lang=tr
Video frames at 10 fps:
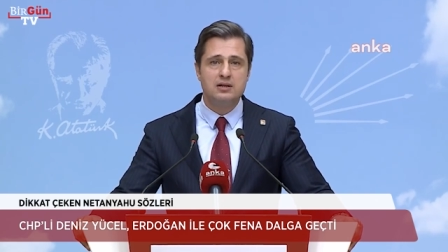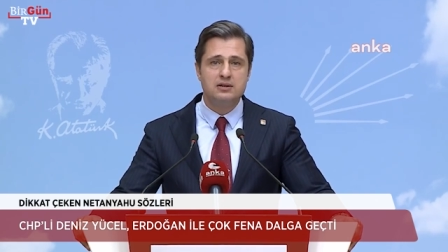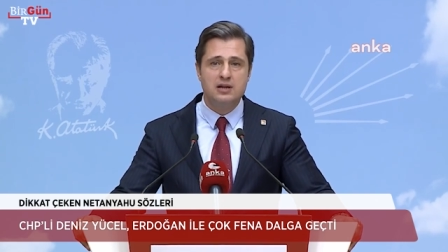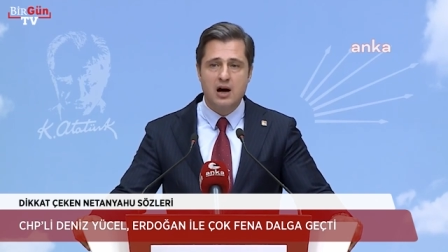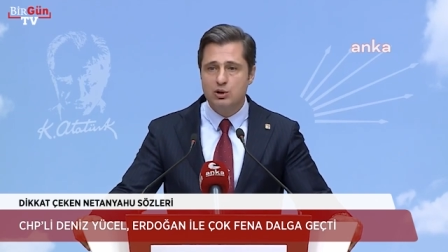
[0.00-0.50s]

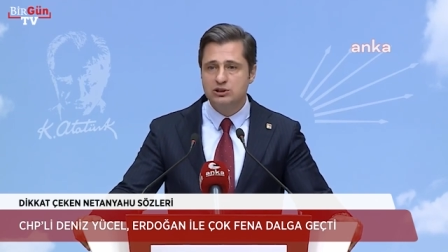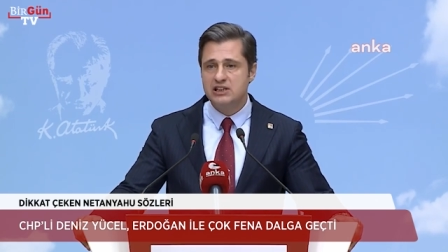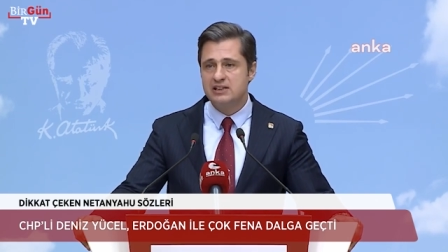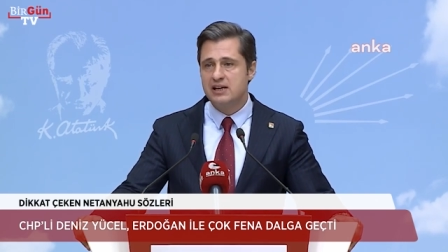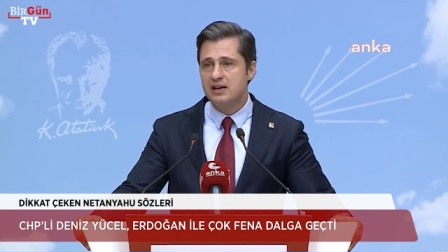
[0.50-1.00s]
Daha
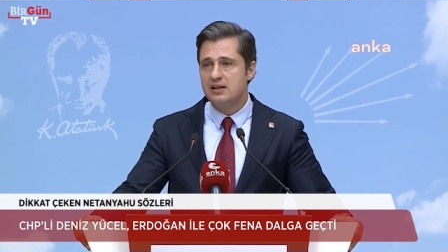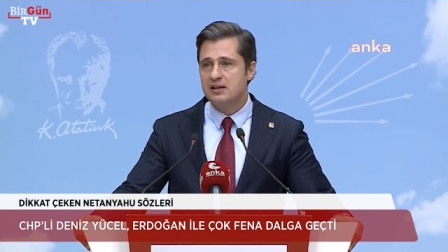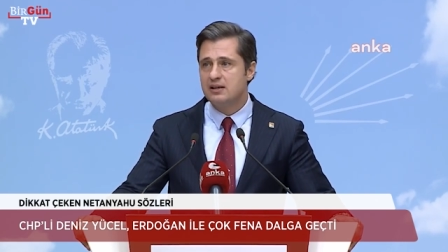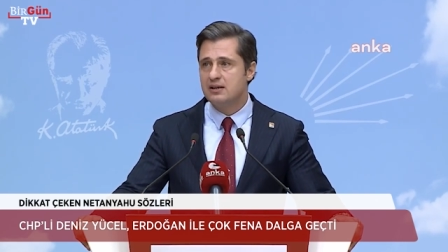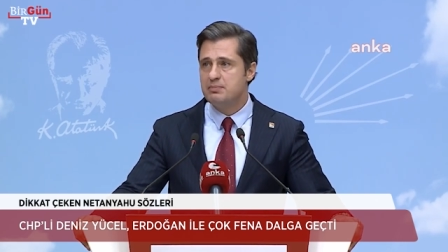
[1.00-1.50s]
önce de
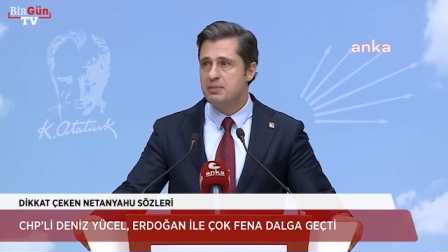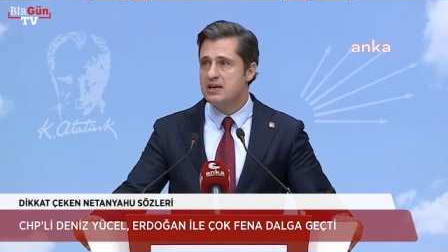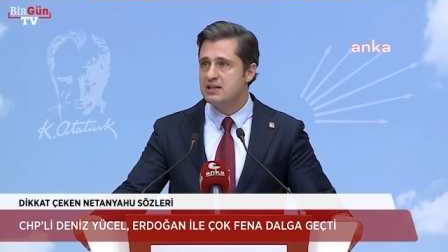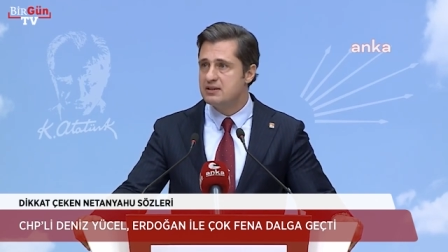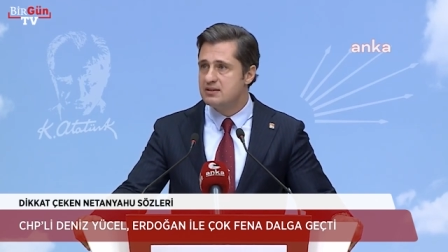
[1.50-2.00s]

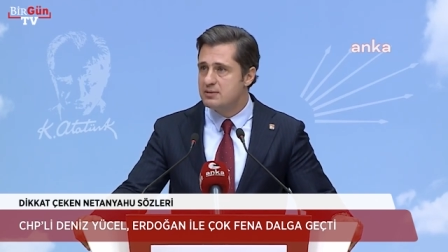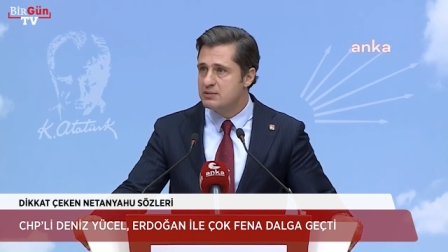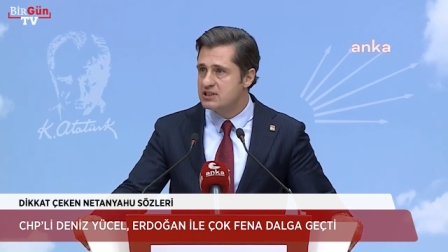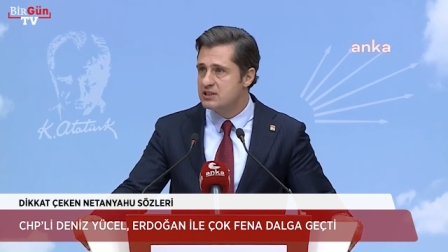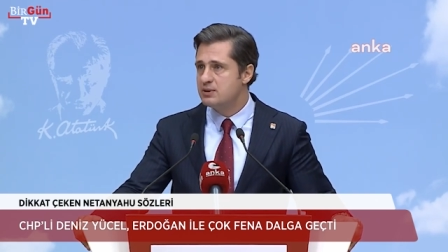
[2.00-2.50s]

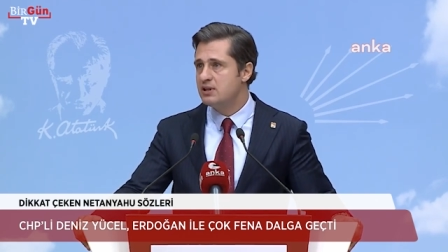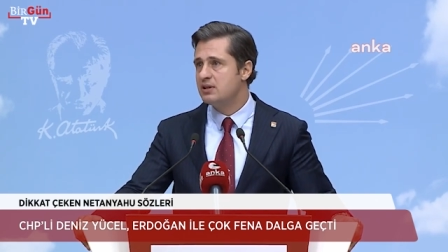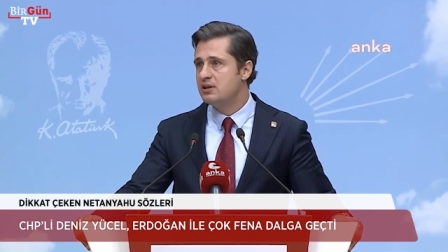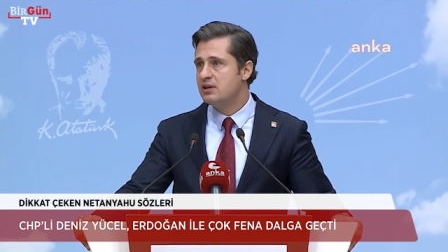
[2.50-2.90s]
belirttiğimiz gibi